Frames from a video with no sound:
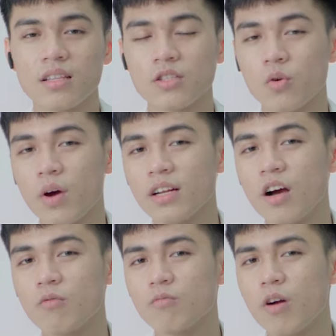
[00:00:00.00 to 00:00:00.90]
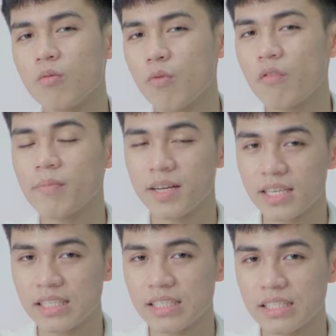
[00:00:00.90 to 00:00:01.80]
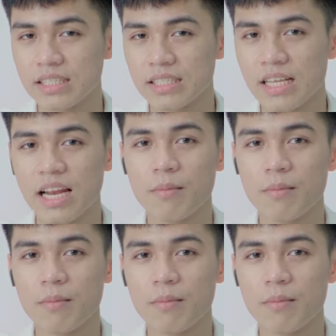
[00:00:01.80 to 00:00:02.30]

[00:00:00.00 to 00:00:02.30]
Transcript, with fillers: Tần số quét không đồng bộ với màn hình sẽ